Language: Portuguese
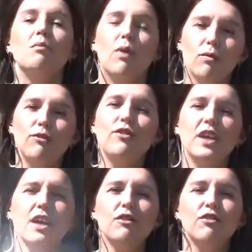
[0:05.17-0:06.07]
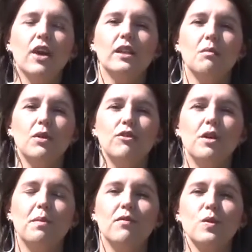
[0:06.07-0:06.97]
Bom dia, Jota. Bom
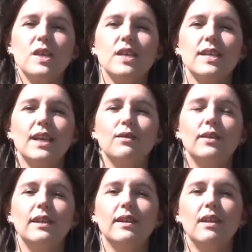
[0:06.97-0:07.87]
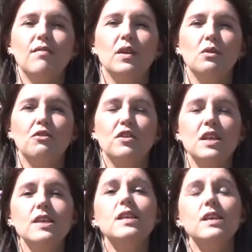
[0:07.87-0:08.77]
dia para vocês aí do DTTV
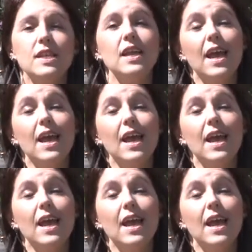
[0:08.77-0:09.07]
Notícias.